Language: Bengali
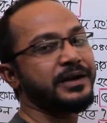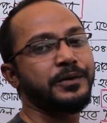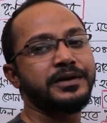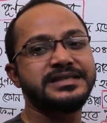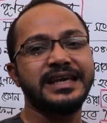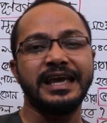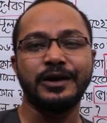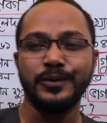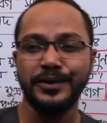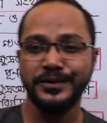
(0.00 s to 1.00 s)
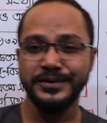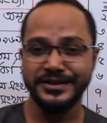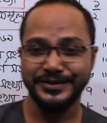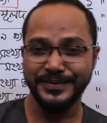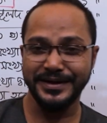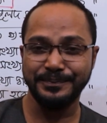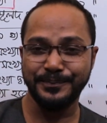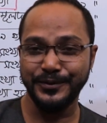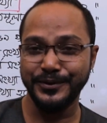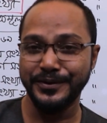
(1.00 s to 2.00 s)
বের করেছি এগুলোই হচ্ছে তোমার
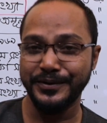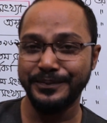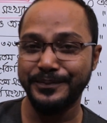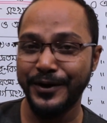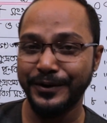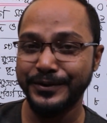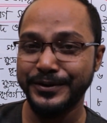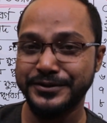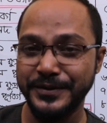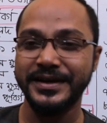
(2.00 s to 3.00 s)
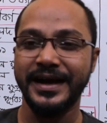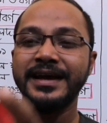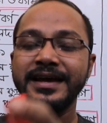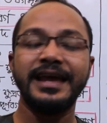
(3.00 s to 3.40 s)
পূর্ণ বর্গ সংখ্যা